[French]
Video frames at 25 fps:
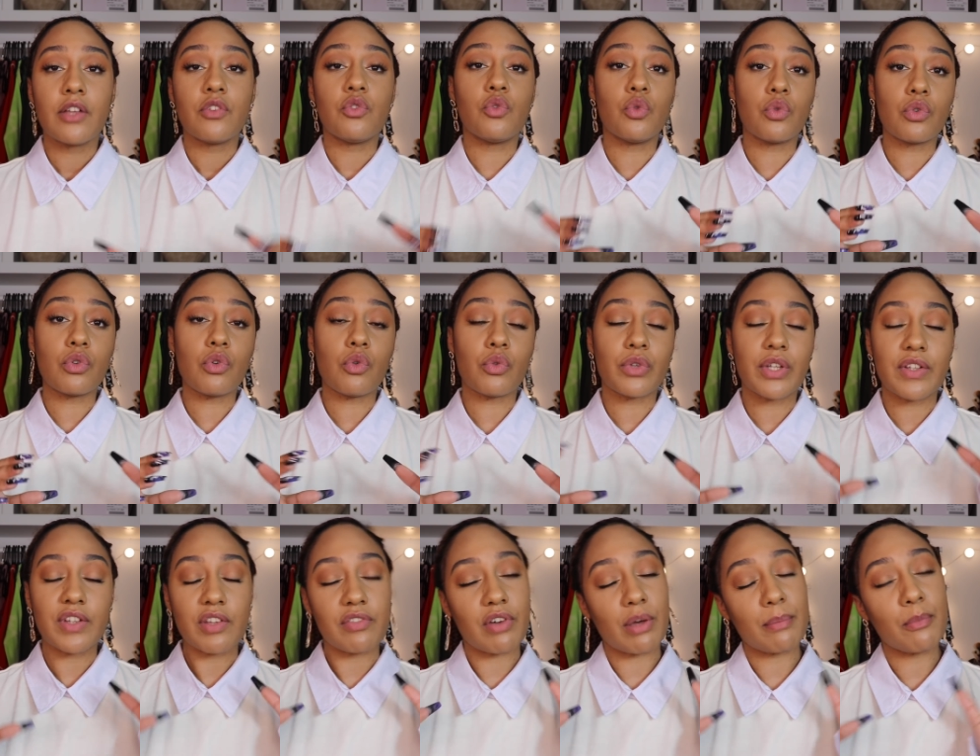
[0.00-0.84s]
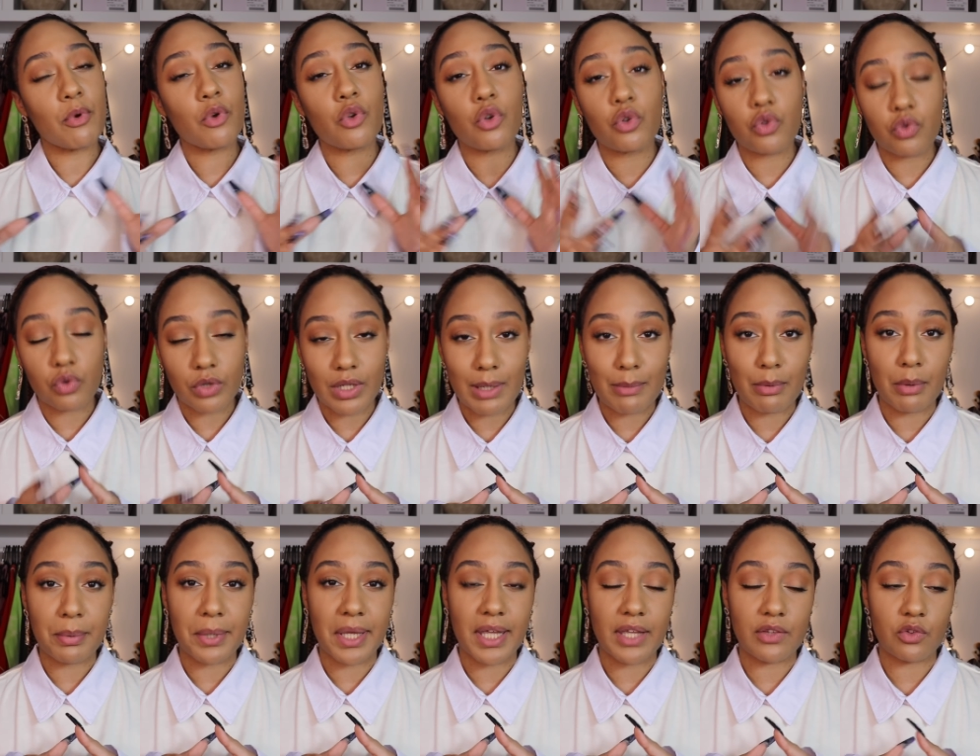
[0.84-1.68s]
donc on était vraiment que sur de
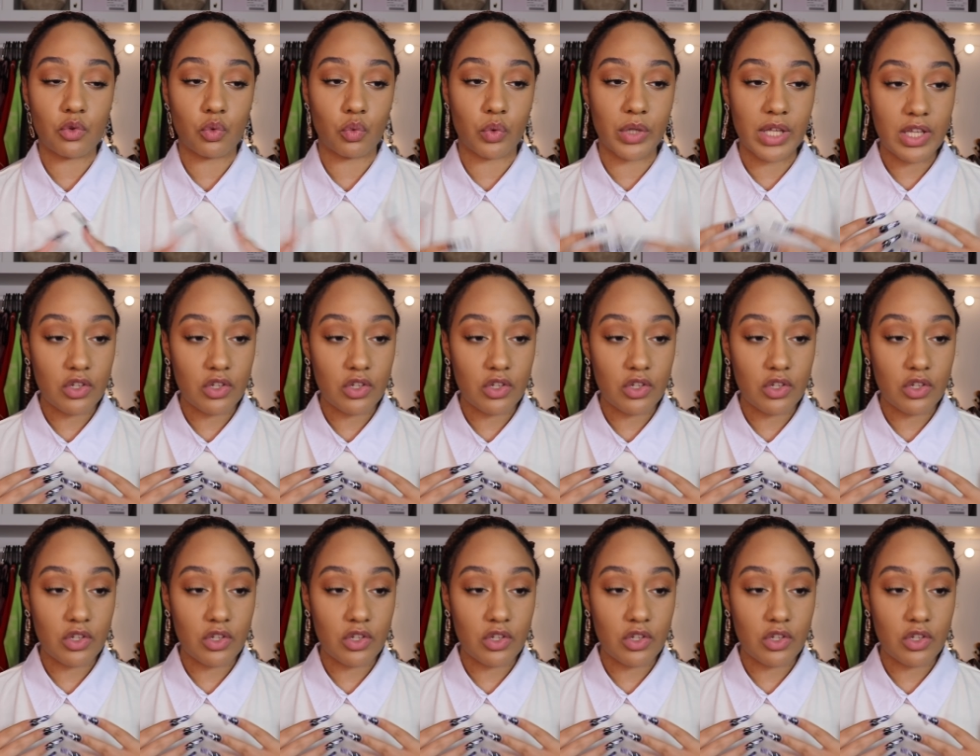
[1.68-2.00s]
l'appropriation.